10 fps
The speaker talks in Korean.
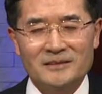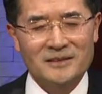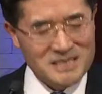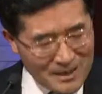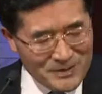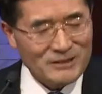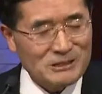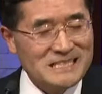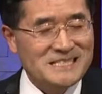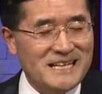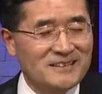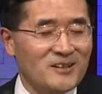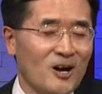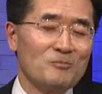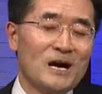어차피 우리 인생은
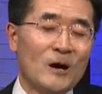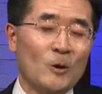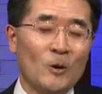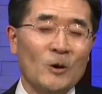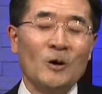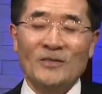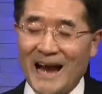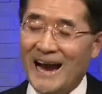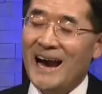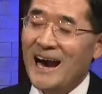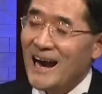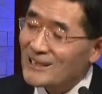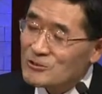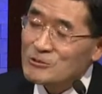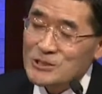허무하고
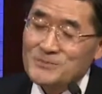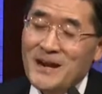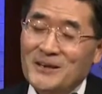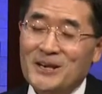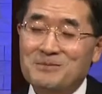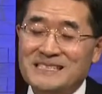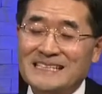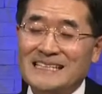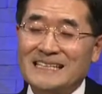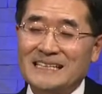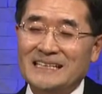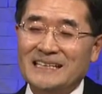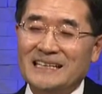다 죽을 수밖에 없으니